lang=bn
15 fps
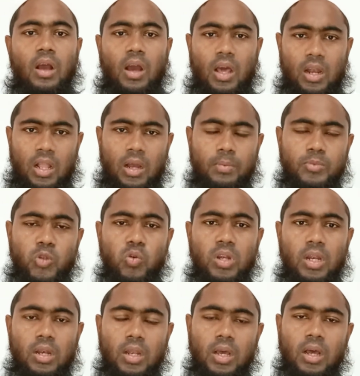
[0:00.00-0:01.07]

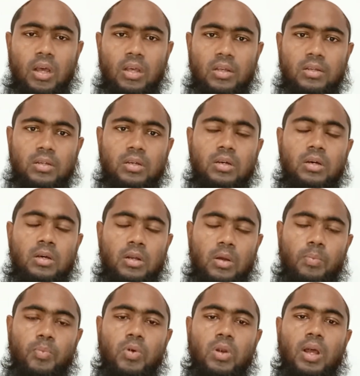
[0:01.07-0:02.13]
আলহামদুলিল্লাহ
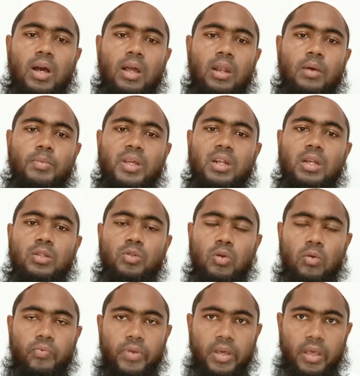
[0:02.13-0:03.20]
রব্বুল আলমিনের
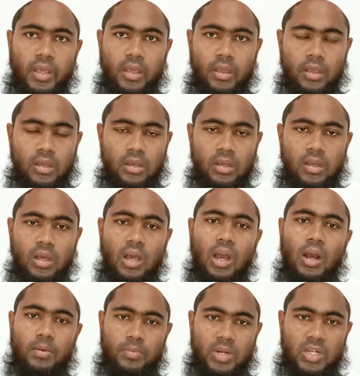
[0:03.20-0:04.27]
তৌফিকে
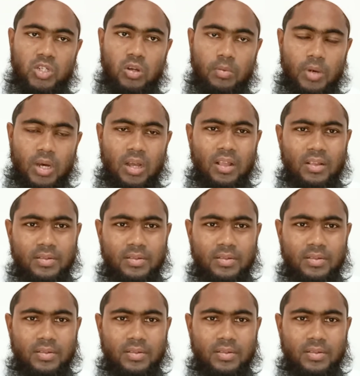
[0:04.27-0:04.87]
আমরা সবাই